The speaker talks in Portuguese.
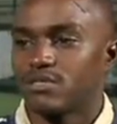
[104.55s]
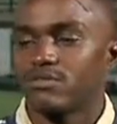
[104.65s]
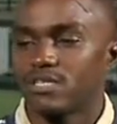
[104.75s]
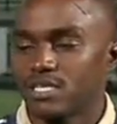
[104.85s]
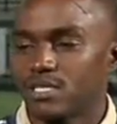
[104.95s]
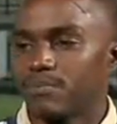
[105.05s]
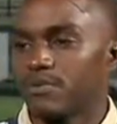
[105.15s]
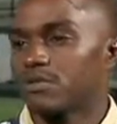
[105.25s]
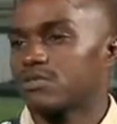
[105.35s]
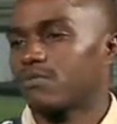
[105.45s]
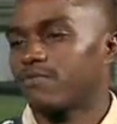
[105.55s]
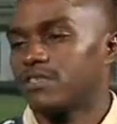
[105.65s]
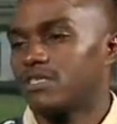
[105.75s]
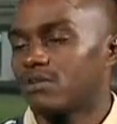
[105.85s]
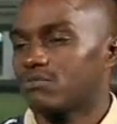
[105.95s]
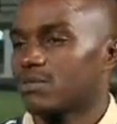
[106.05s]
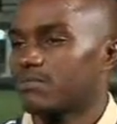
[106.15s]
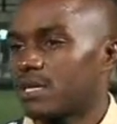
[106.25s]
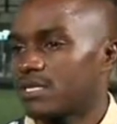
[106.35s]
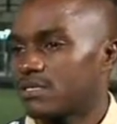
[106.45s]
se não quisesse a prótese, como vejo alguns
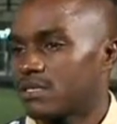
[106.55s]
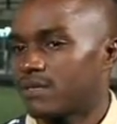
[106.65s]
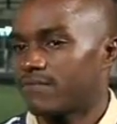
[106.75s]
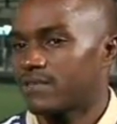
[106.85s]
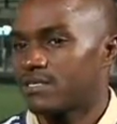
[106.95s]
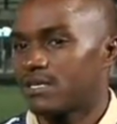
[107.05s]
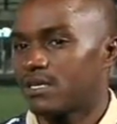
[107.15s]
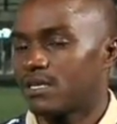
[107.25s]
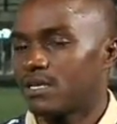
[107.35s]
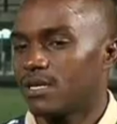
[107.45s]
apetados a fazer.